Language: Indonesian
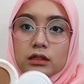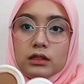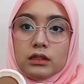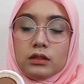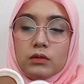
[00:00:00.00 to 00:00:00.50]

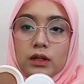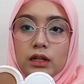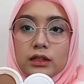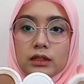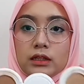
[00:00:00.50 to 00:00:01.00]
jadi ini
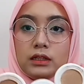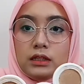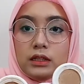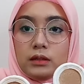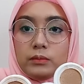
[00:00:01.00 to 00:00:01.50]
warnanya
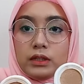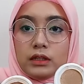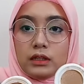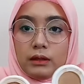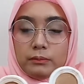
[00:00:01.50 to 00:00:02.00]
ini lebih
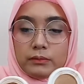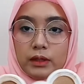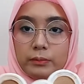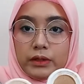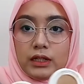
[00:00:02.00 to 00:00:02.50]
gelap
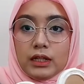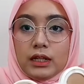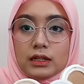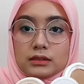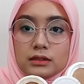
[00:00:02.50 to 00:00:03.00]
tapi
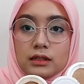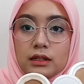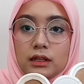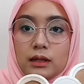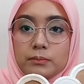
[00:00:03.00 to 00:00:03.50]
ini nggak
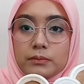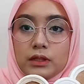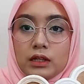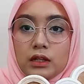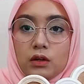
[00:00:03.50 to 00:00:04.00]
segelap
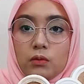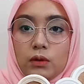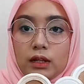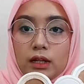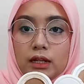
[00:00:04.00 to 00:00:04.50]

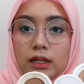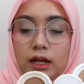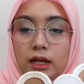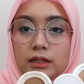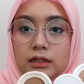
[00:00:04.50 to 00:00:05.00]
warna
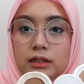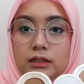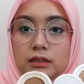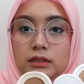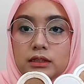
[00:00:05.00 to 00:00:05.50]
yang ada
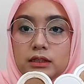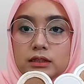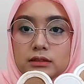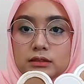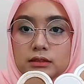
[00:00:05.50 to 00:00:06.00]

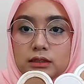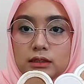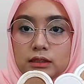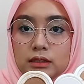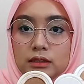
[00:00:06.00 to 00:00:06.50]
di
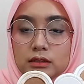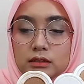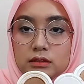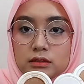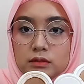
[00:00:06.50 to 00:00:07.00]
si
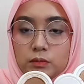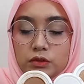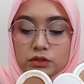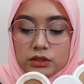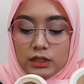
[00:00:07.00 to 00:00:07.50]

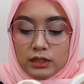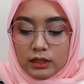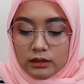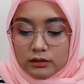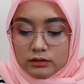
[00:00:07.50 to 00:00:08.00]
sponsnya
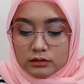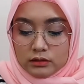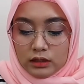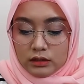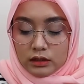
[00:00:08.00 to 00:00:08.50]
ya
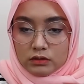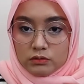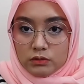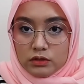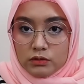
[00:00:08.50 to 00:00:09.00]
kita
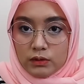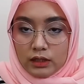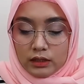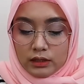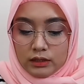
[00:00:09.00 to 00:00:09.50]
swatch
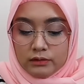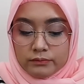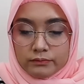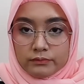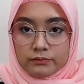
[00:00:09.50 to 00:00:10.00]
warnanya
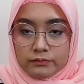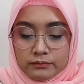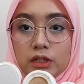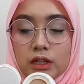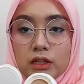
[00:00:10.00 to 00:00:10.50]

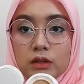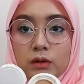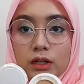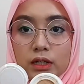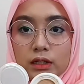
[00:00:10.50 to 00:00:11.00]
ya
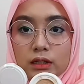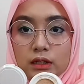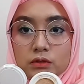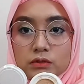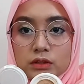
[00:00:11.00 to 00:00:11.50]
ini warna yang
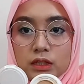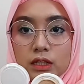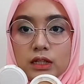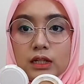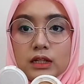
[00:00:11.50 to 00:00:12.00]
translucent
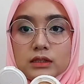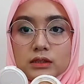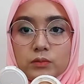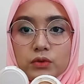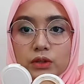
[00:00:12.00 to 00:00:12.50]
ini nggak
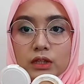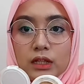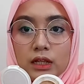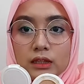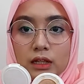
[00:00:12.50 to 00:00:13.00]

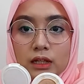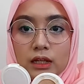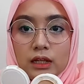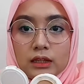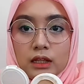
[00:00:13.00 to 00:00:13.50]
seputih yang
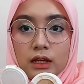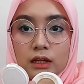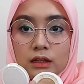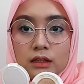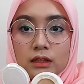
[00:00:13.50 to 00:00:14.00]
terlihat ya